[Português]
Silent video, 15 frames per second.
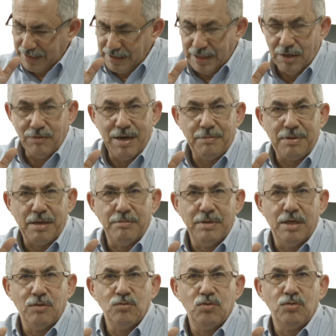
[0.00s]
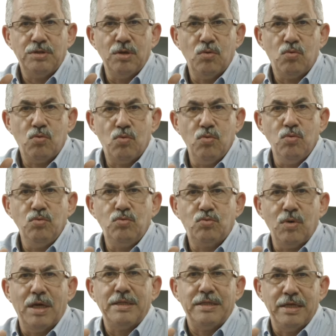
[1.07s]
não abra mão do teu
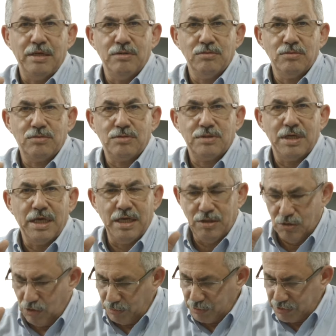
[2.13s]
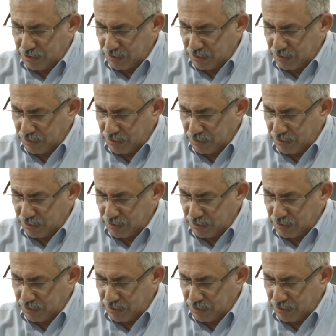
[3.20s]
culto a Deus em nome de